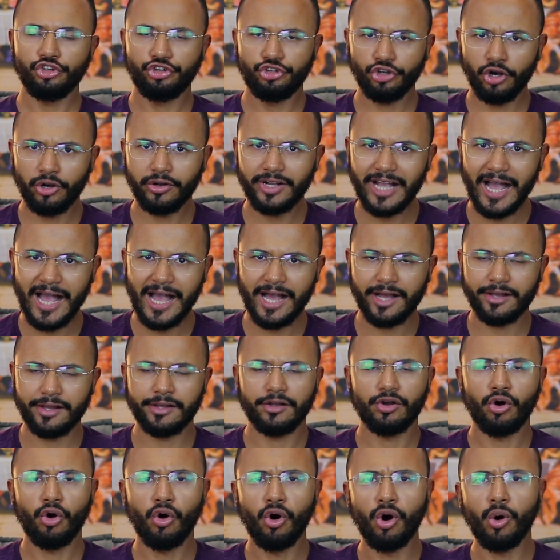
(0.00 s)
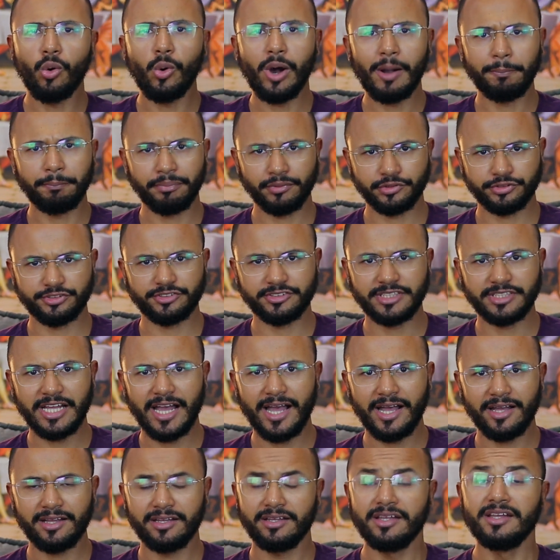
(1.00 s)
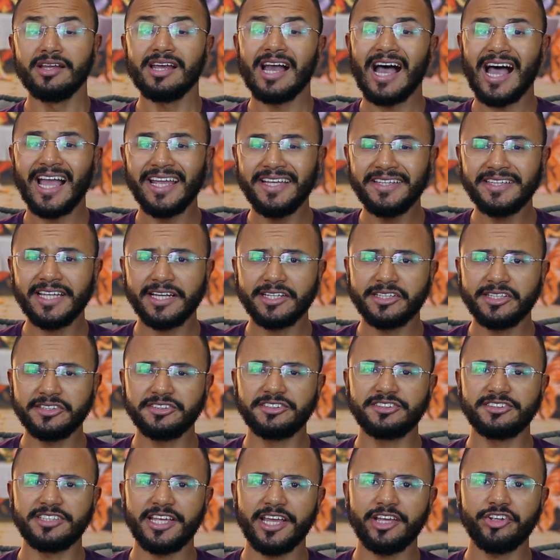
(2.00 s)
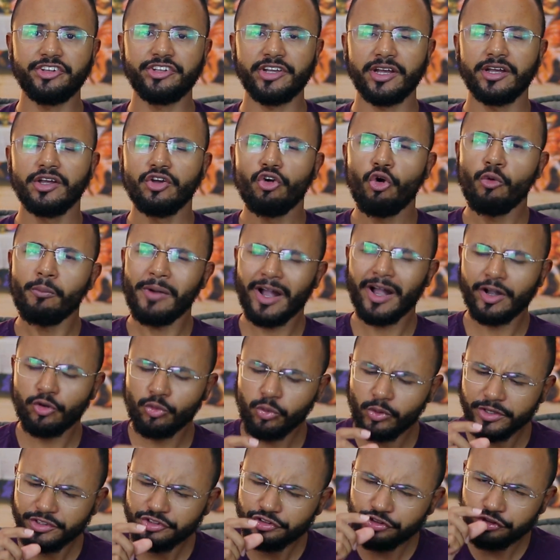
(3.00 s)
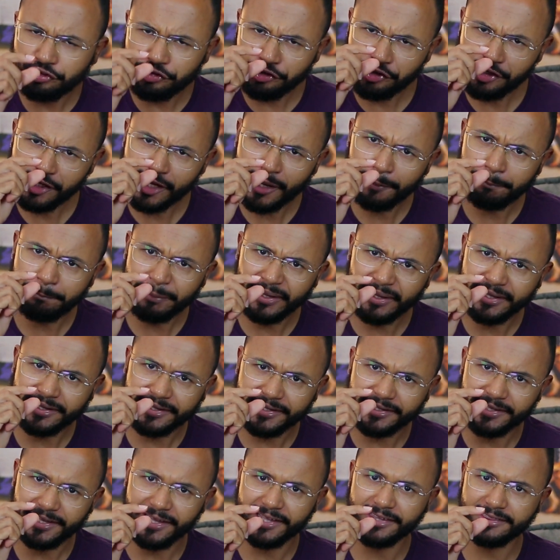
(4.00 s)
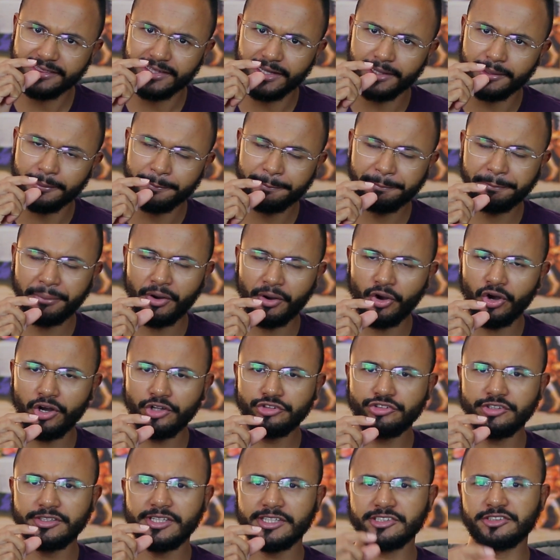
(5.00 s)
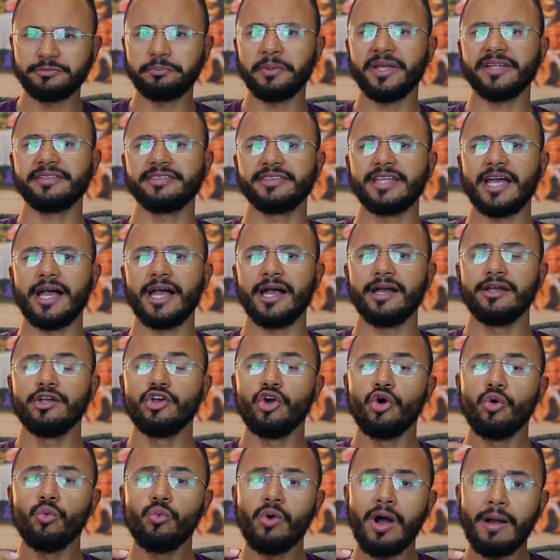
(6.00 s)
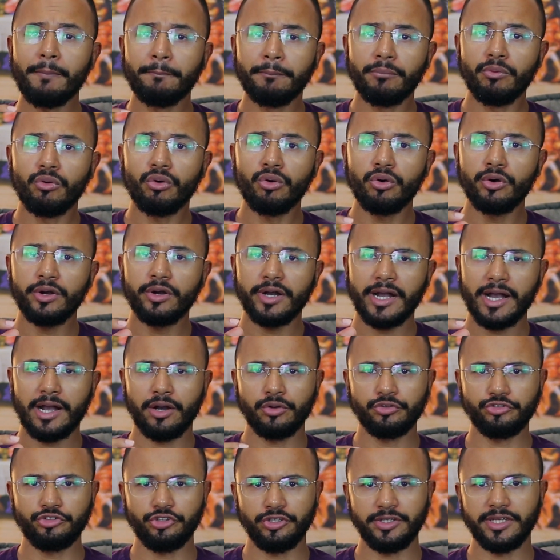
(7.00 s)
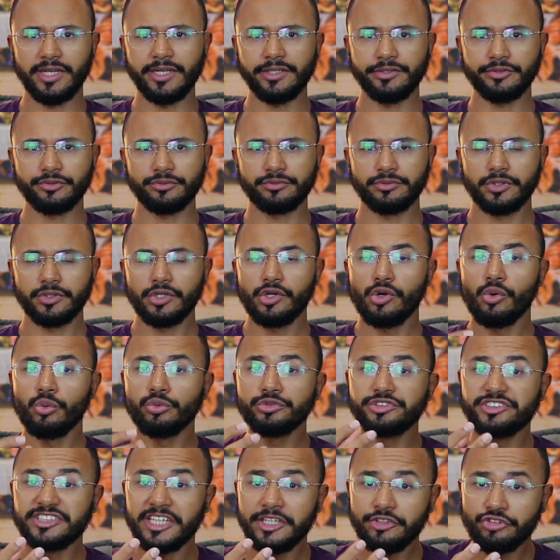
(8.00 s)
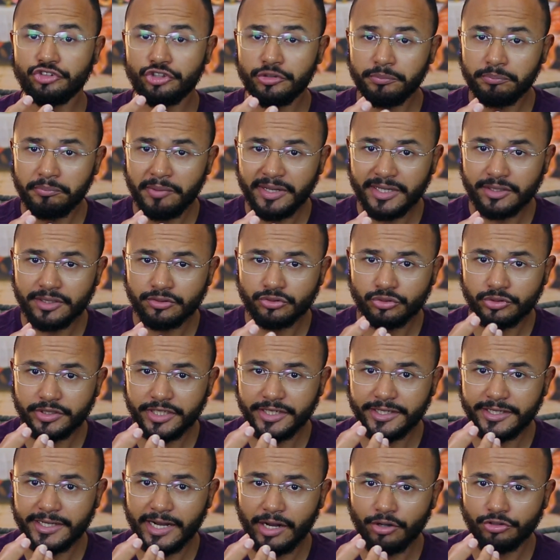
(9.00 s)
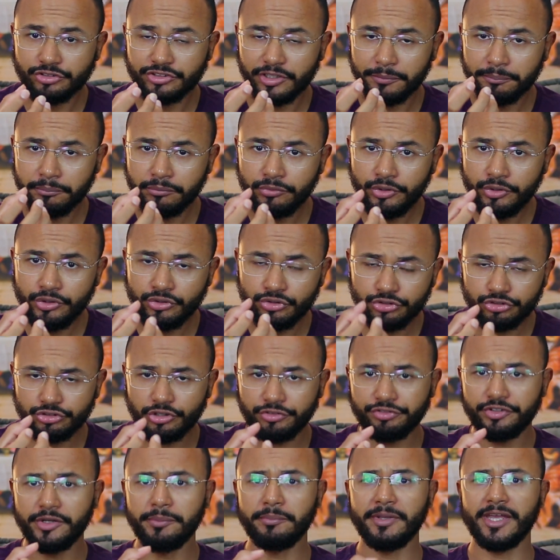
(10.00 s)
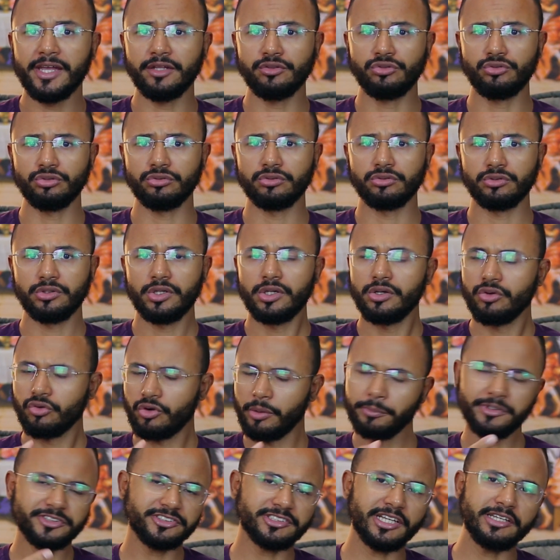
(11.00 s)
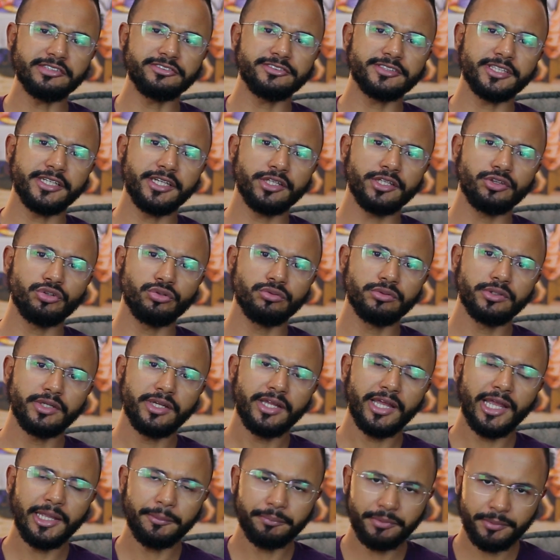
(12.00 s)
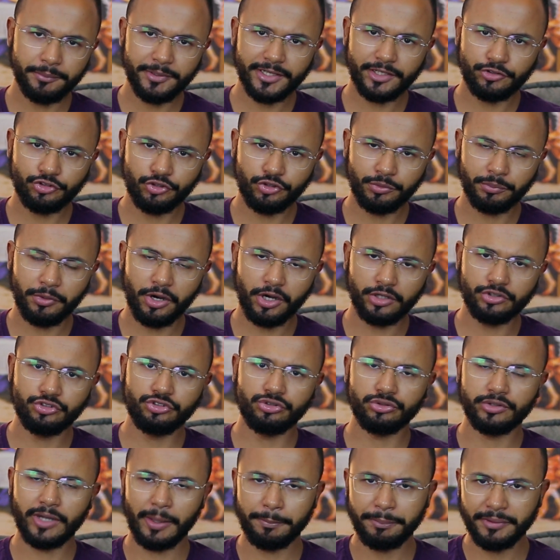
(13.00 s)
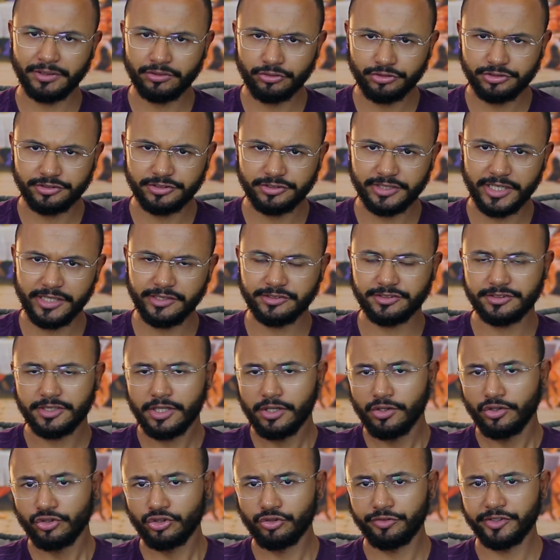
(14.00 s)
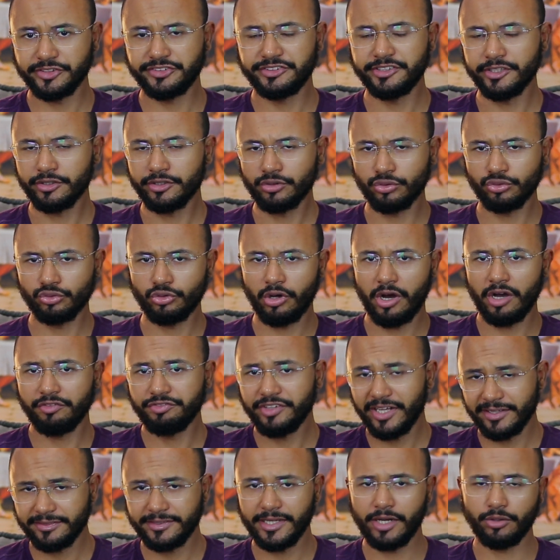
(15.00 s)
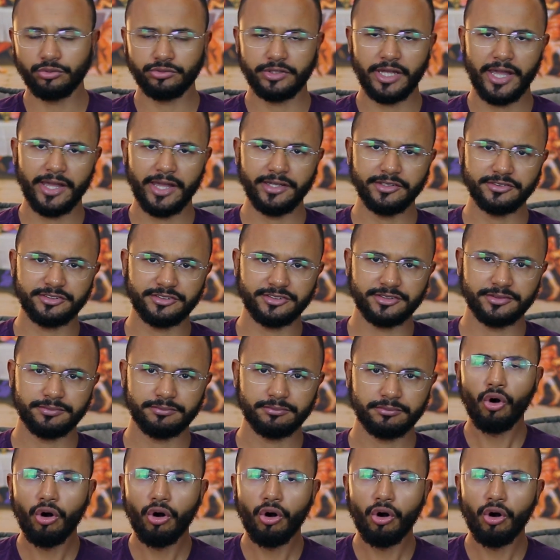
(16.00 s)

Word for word: Jogar ou apostar, ainda que seja uma quantia pequena, pode despertar o amor ao dinheiro, um sentimento que causa muito sofrimento, como está escrito em 1 Timóteo capítulo 6, do versículo 9 até o 10.